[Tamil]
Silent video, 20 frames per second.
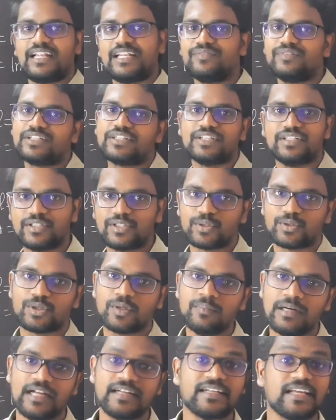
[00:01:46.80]
அளவுக்கு
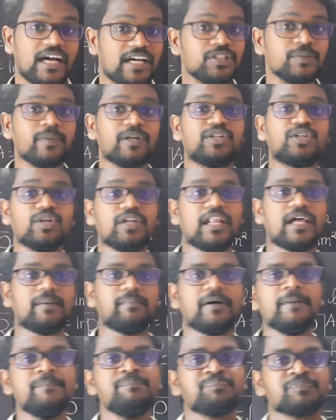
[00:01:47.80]
இருக்கும் அண்ட் அது மட்டும்
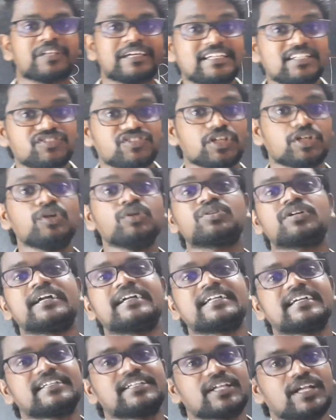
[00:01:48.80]
இல்லாமல் இட் இஸ் அ குட்
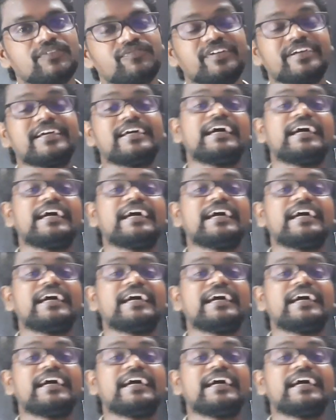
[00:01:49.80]
கண்டக்டர் ஆஃப்